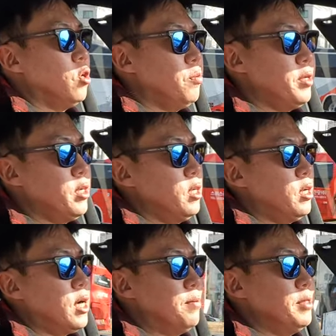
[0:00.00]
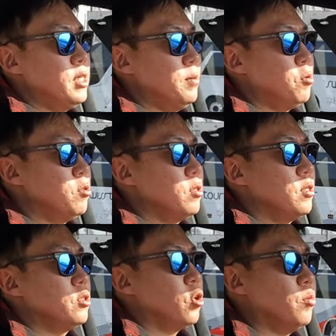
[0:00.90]
협의를, 합의를
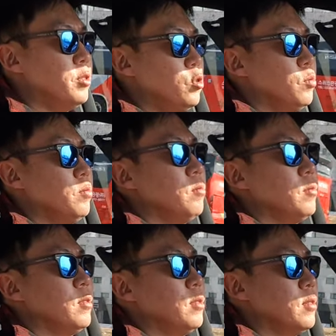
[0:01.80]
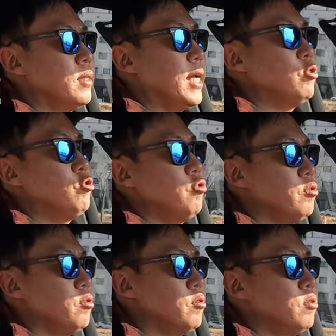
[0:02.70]
보는 그 점을 좀
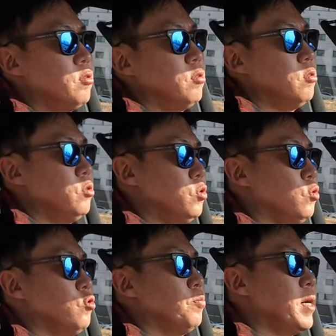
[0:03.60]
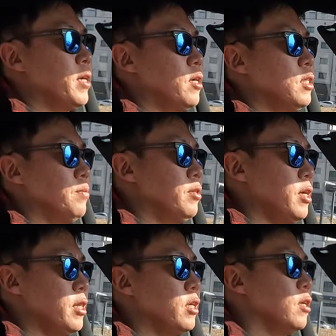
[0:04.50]
낮춘 쪽으로 방향을
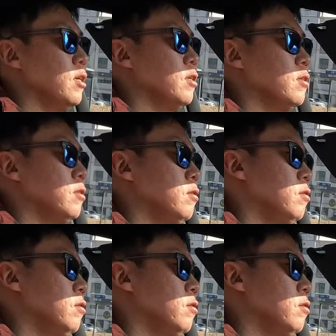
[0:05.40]
잡은 게 아닌가